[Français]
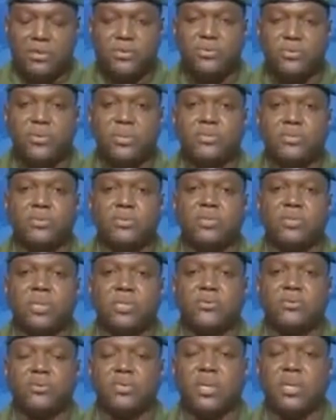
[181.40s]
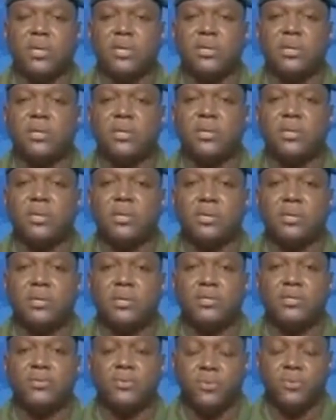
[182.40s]
situation sécuritaire
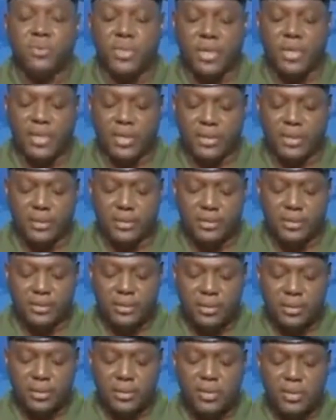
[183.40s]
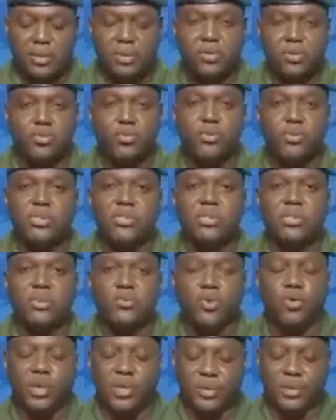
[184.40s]
sur le terrain depuis six
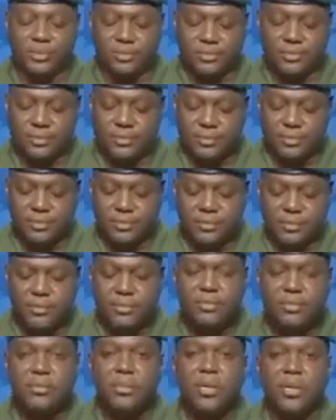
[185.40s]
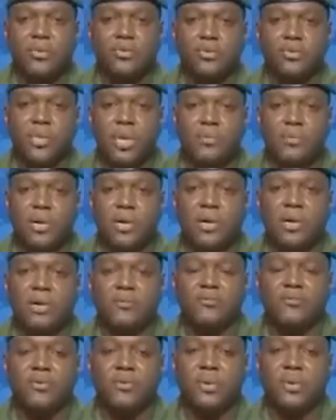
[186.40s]
mois, notamment
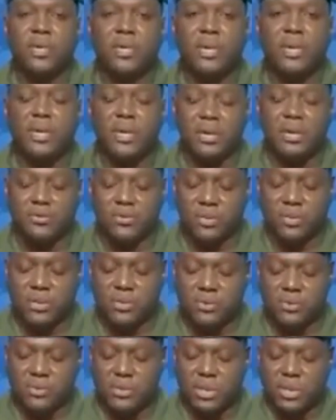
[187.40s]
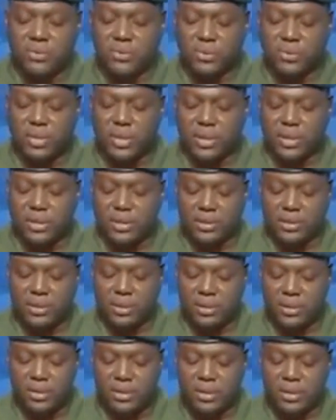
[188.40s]
en vue de créer les conditions sécuritaires
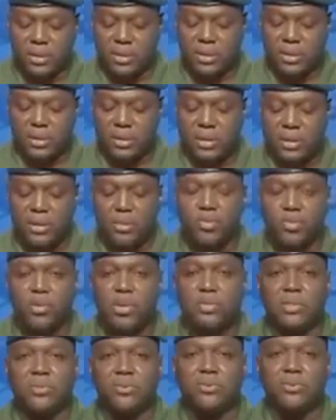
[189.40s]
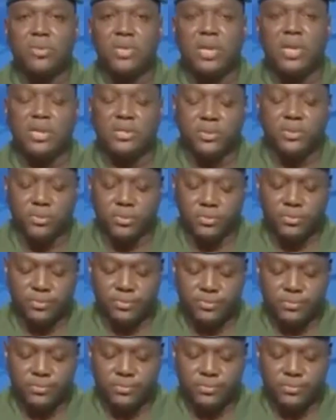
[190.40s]
pour la tenue d'élections.